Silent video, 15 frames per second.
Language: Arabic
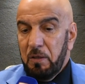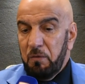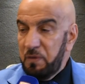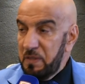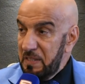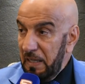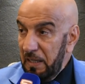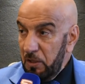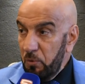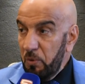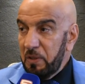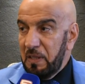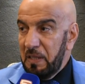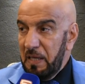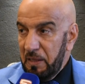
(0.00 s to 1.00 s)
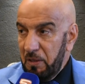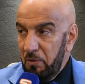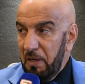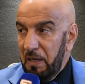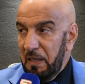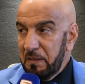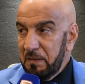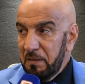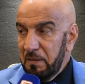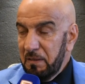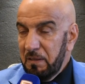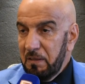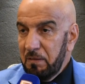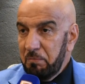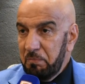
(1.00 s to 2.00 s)
فزنا على الكويت 3-1
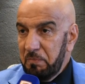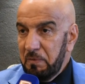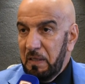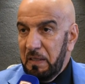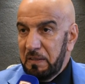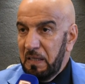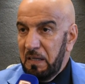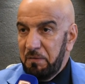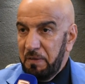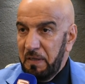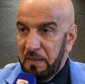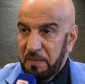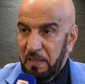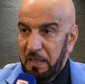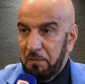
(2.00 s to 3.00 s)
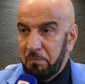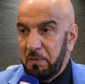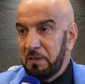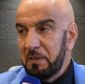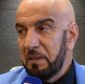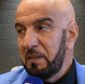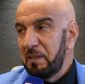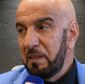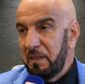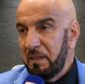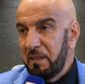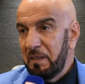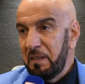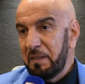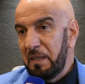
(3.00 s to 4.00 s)
أهداف هادي أحمد
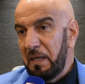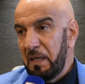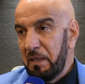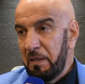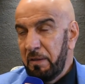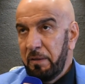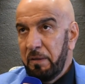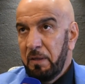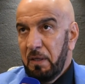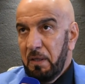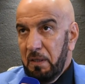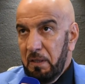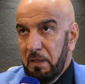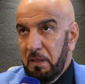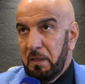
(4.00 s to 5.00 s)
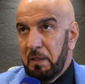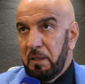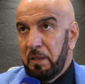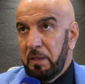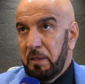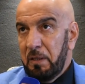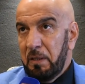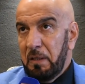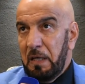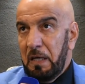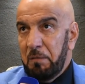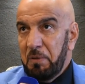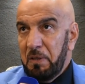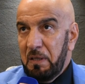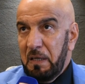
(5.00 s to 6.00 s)
آه، آه، آه،
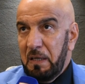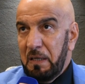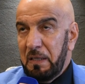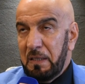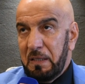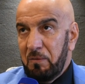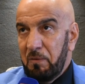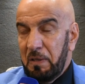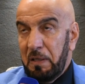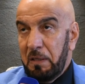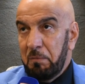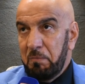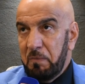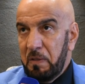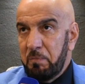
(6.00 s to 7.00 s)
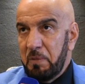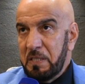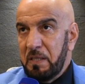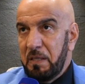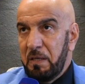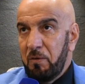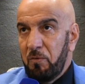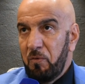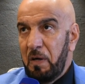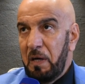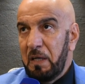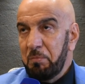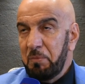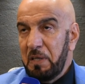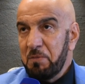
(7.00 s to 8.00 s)
اللاعبين الاخرين والله بس
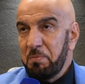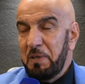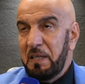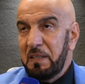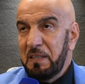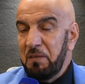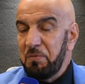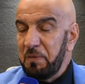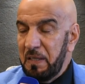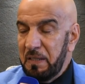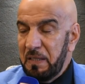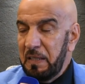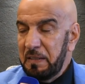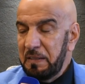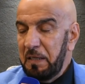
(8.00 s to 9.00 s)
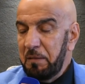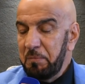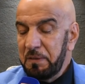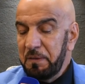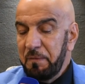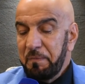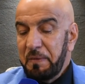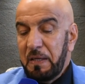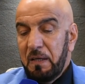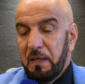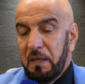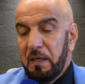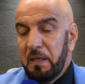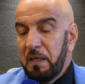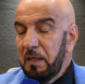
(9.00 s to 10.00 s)
واحد من اجمل الاهداف كان هادي احمد
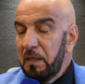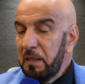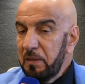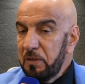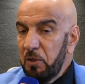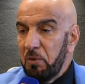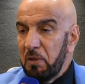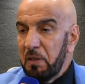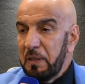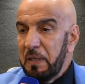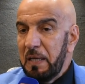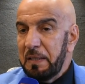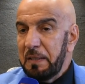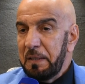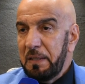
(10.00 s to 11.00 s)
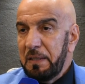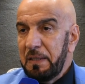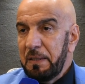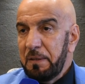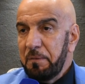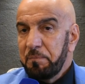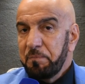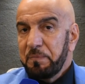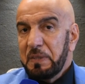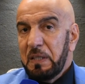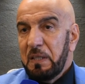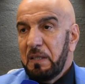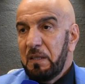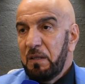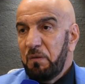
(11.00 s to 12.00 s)
الدوره الثانيه اللي
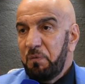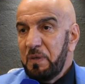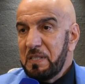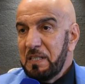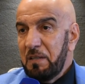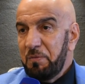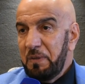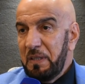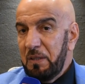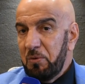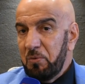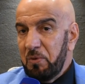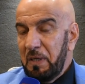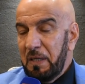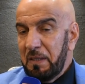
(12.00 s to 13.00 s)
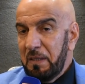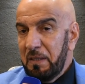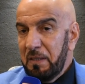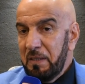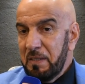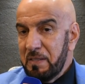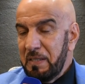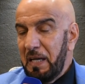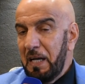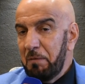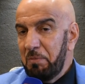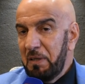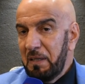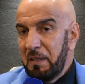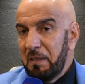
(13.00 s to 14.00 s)
فزنا فيها وكان انسحب
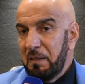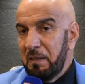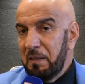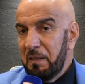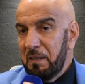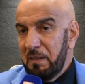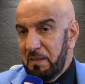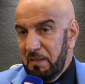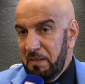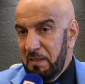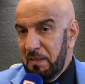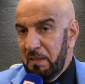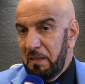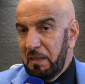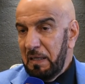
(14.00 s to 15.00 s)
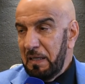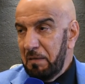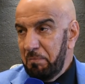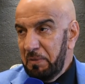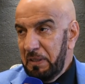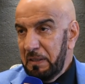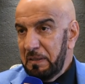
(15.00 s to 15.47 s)
اللقب من